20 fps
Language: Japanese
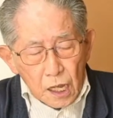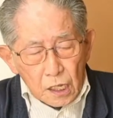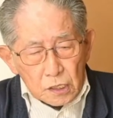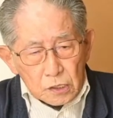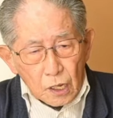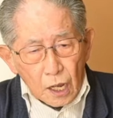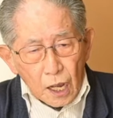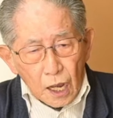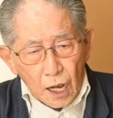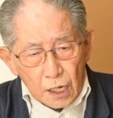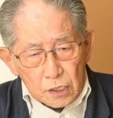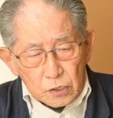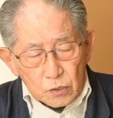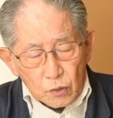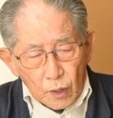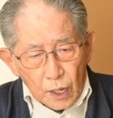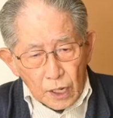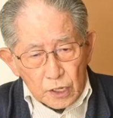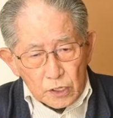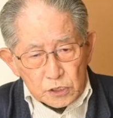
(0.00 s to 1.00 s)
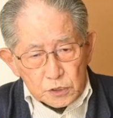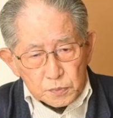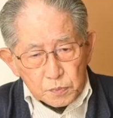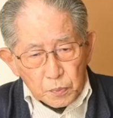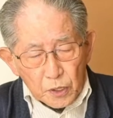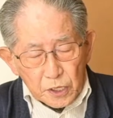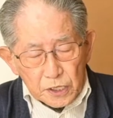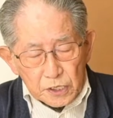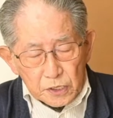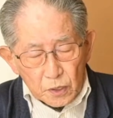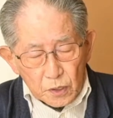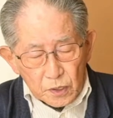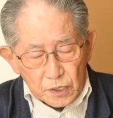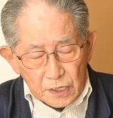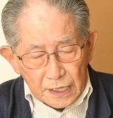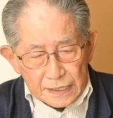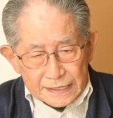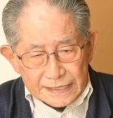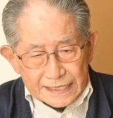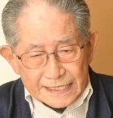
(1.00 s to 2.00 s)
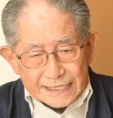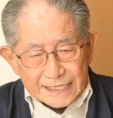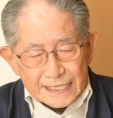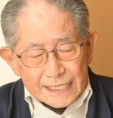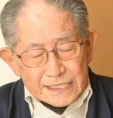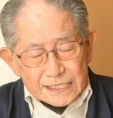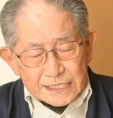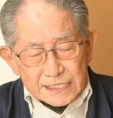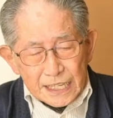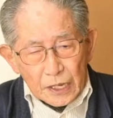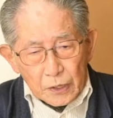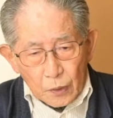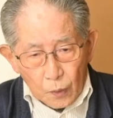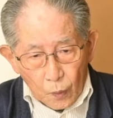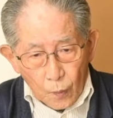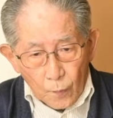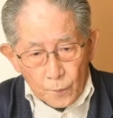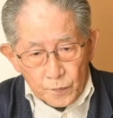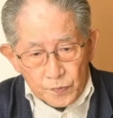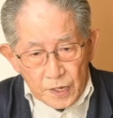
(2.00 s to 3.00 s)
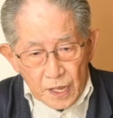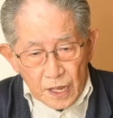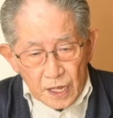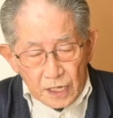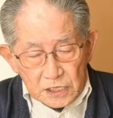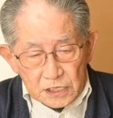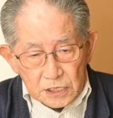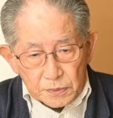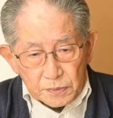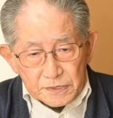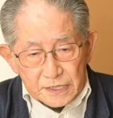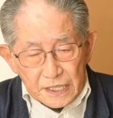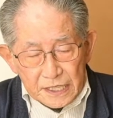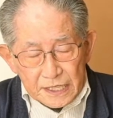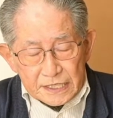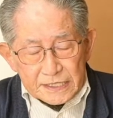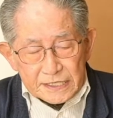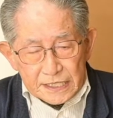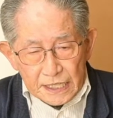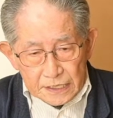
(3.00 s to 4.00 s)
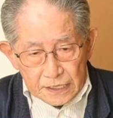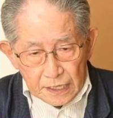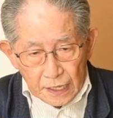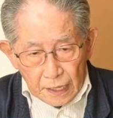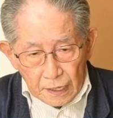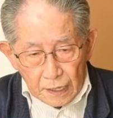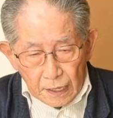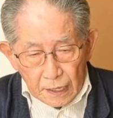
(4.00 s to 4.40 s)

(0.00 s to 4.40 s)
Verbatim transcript: だからトカゲの尻尾切りのように自節作用、自分で切っちゃって